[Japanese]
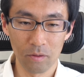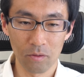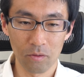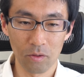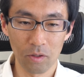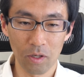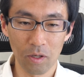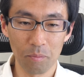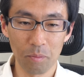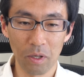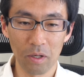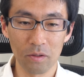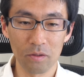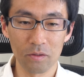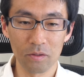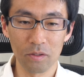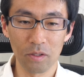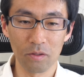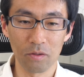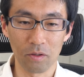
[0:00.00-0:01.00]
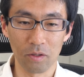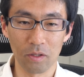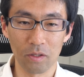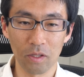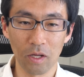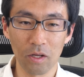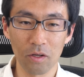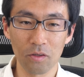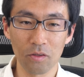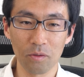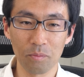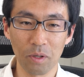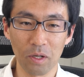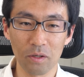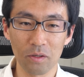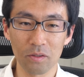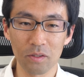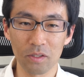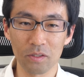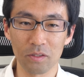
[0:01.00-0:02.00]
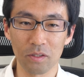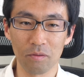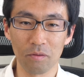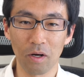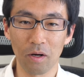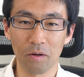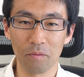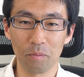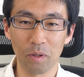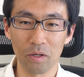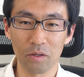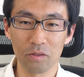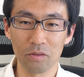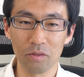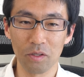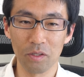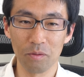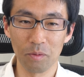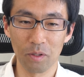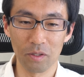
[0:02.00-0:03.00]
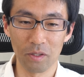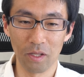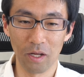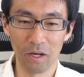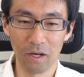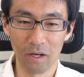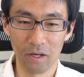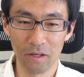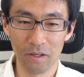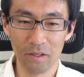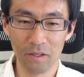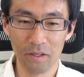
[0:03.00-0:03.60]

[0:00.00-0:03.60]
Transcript: これがバンクなのかなタイルのバンクですねああバンク上にもあんな